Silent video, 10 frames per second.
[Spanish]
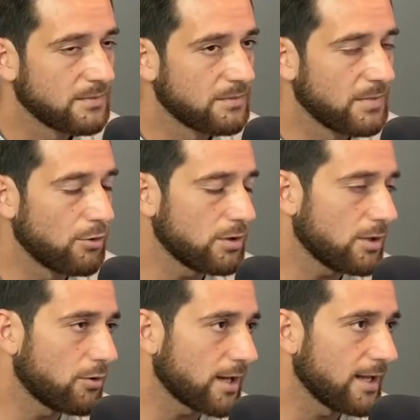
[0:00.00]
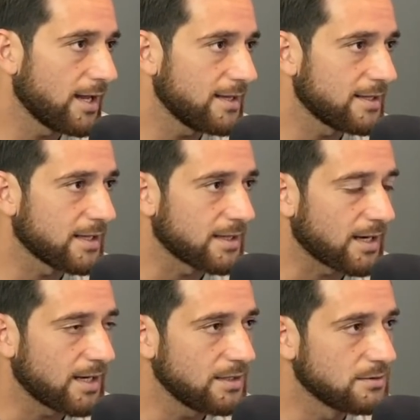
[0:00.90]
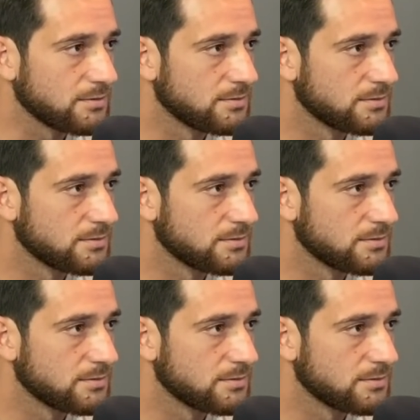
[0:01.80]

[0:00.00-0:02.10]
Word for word: Me gusta jugar adelante, atacando.